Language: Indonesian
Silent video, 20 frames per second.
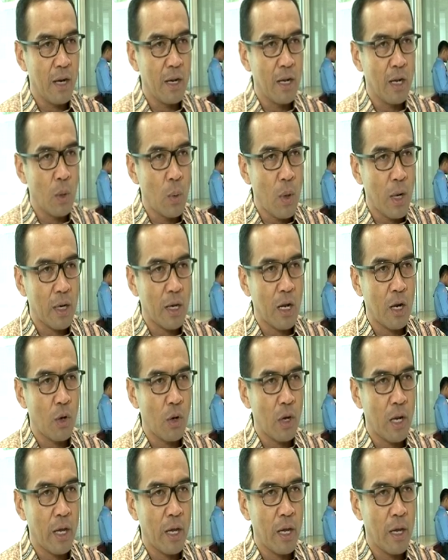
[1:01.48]
yang dikeluarkan
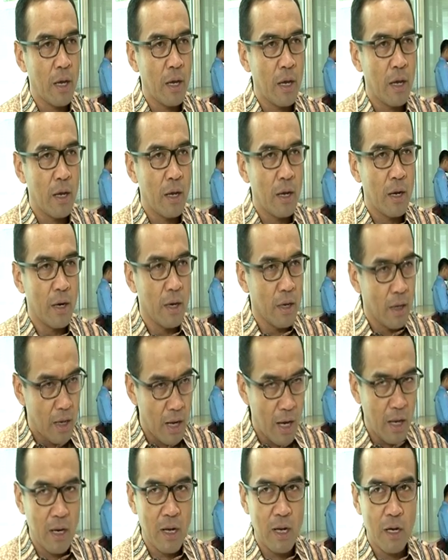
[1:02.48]
oleh
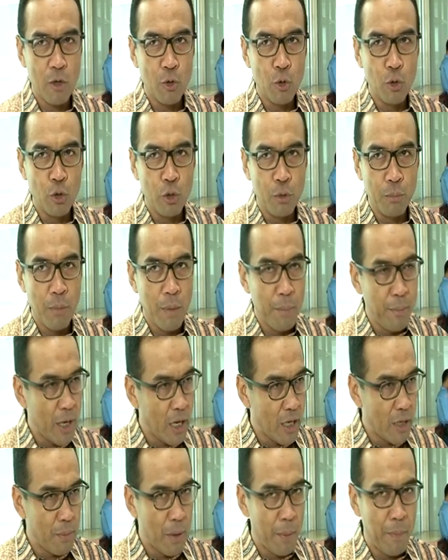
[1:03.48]
negara untuk
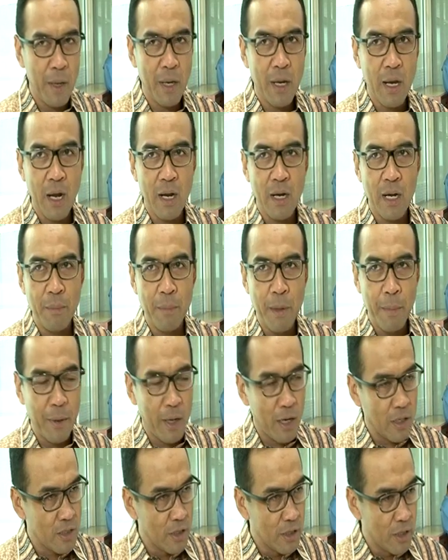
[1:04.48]
membiayai BPK dan
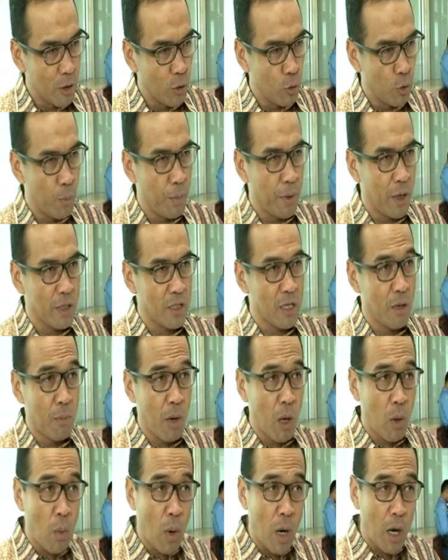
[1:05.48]
BPK sendiri untuk bekerja
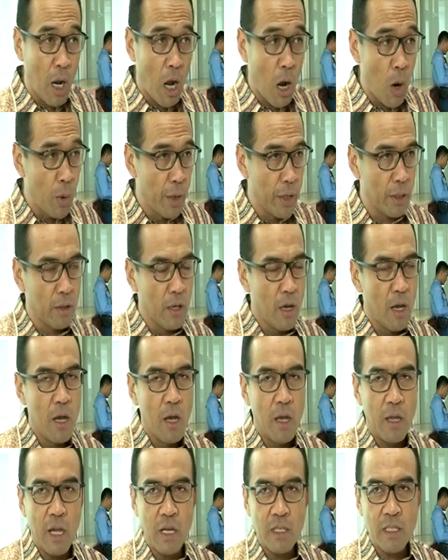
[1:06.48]
melakukan audit
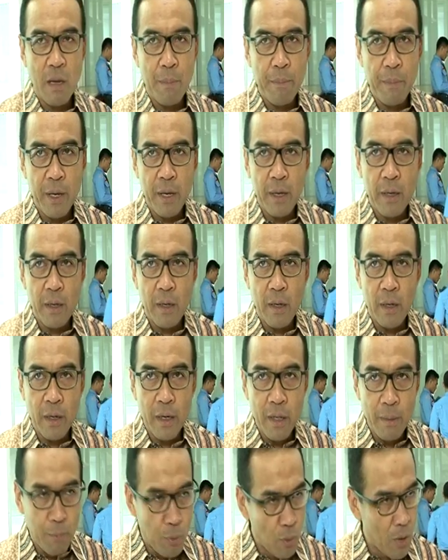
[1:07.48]
yang sampai
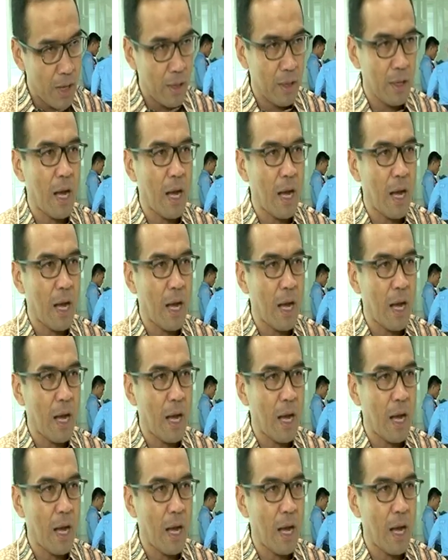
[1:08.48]
ribuan